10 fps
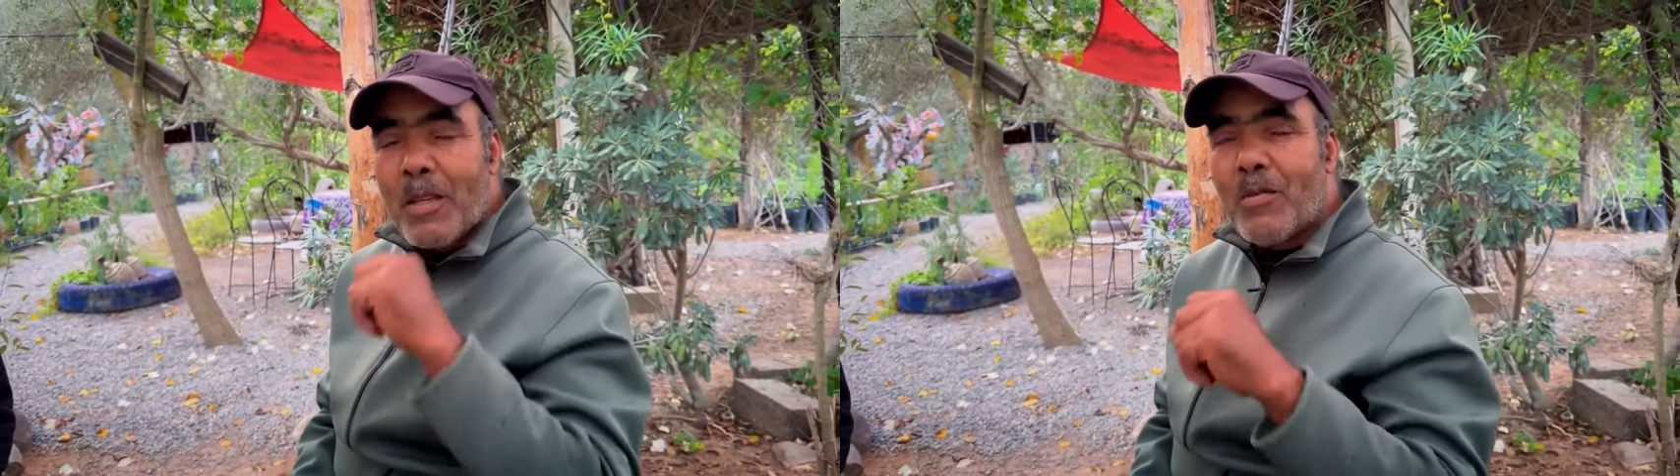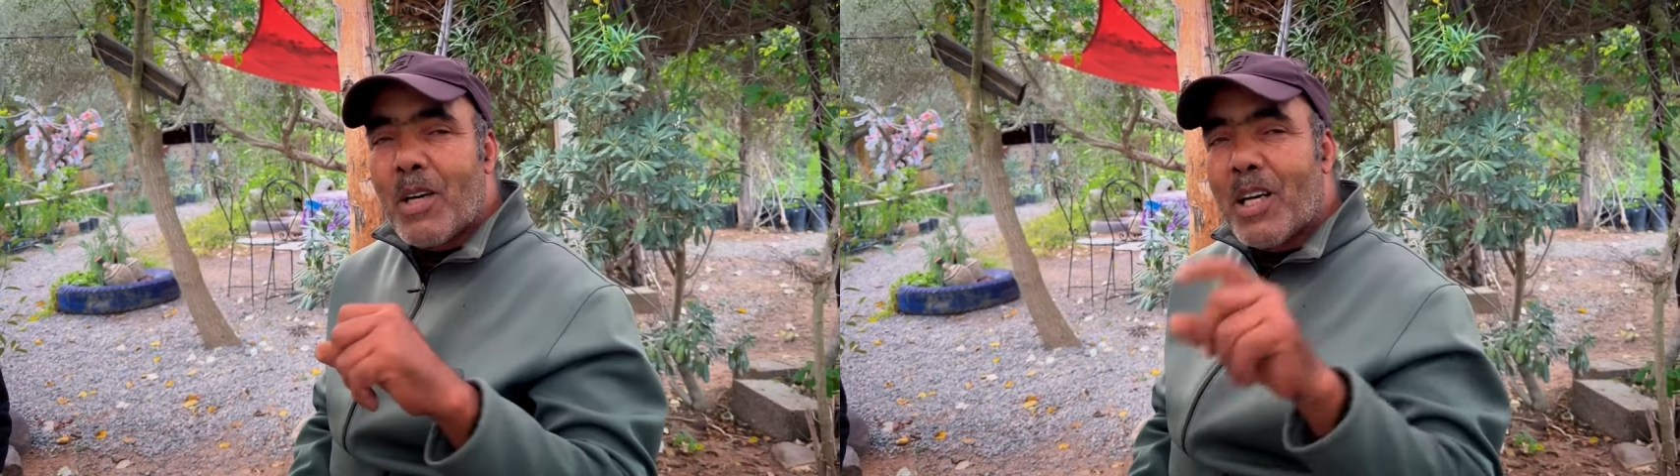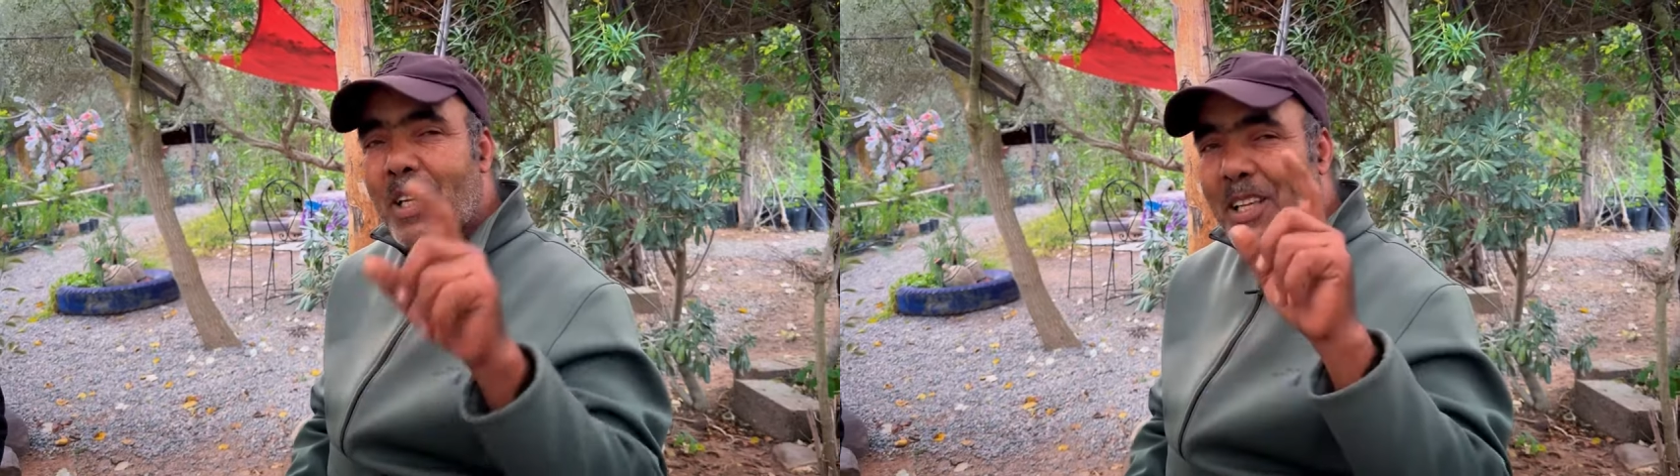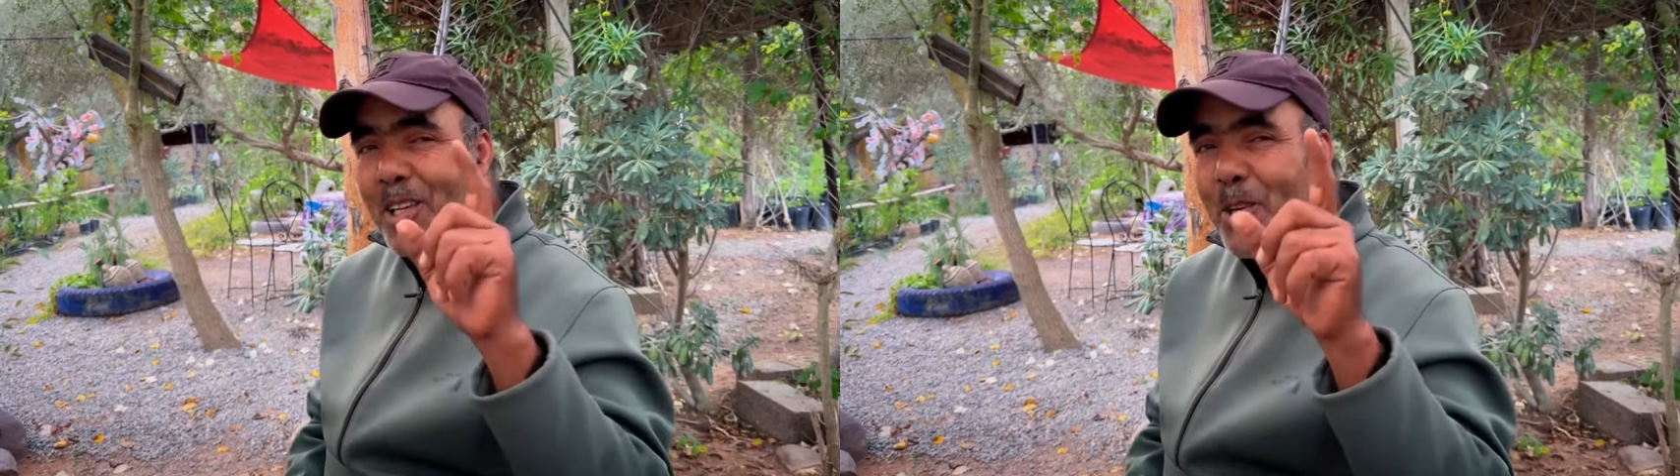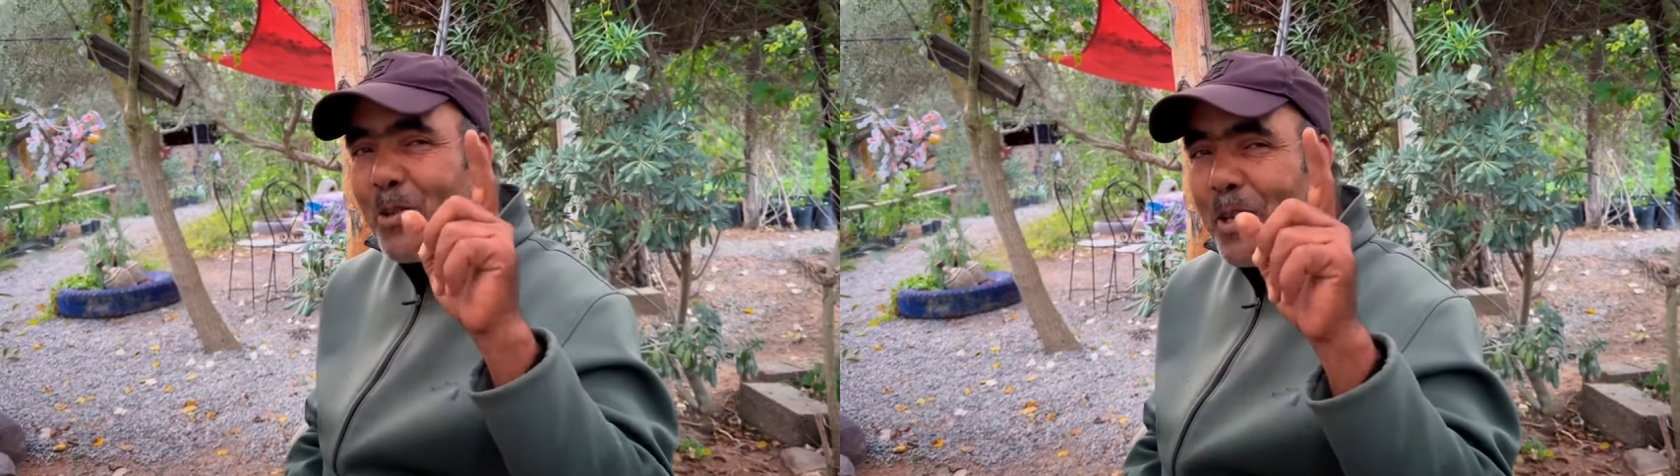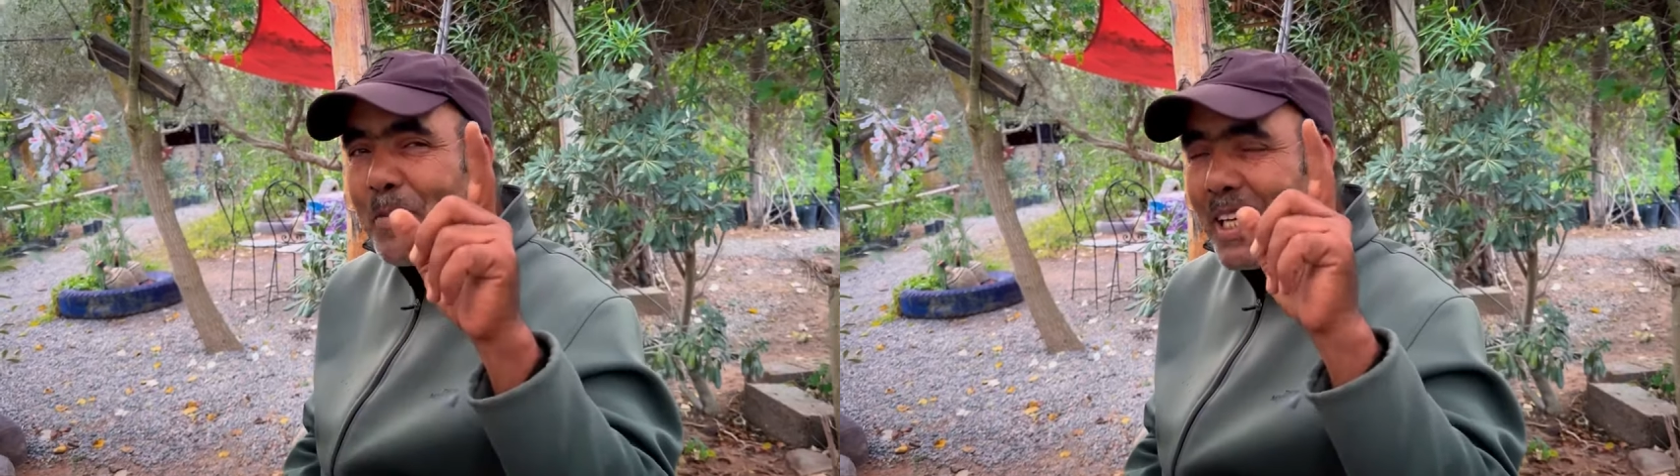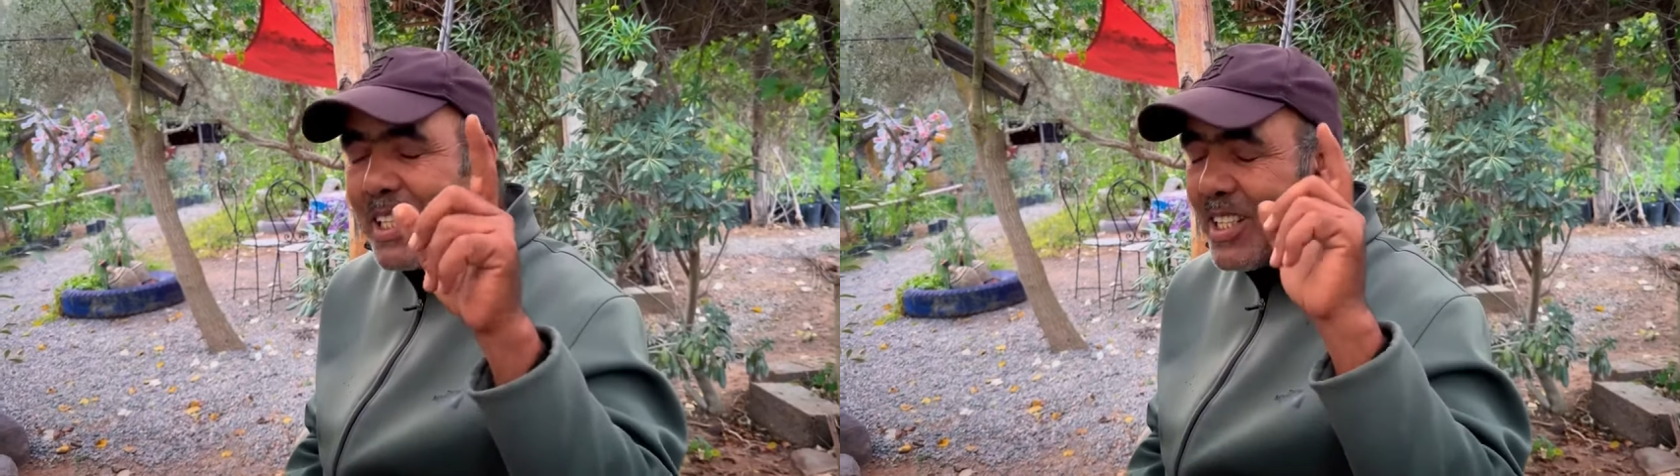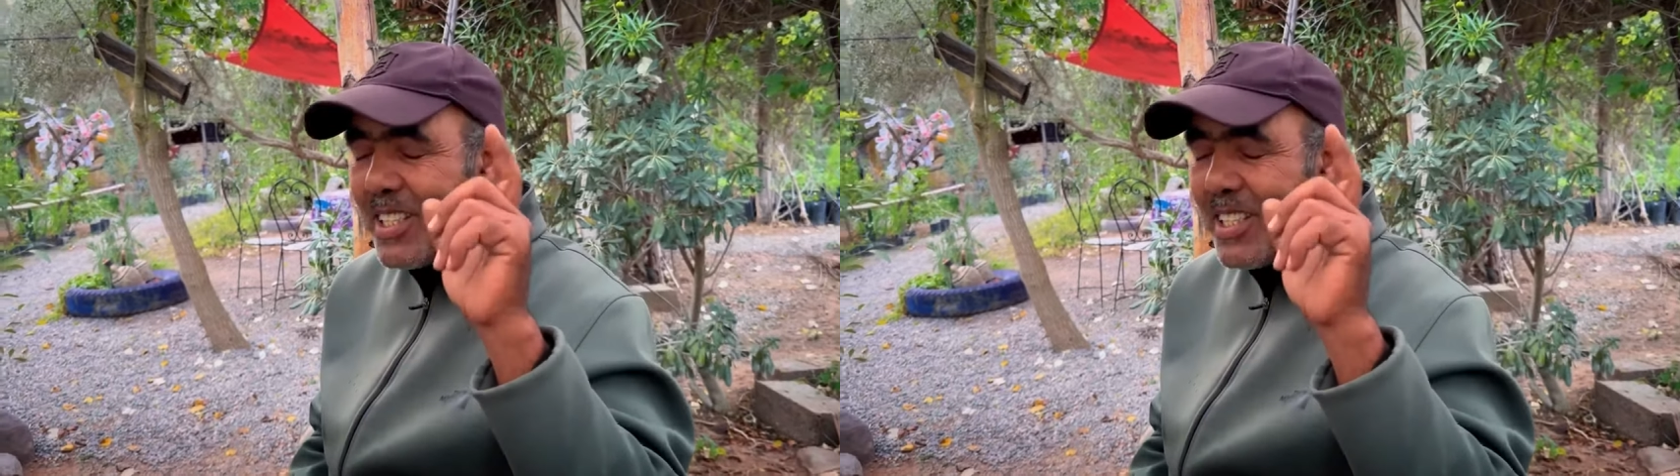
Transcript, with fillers: انت غادي الاول ما غاديش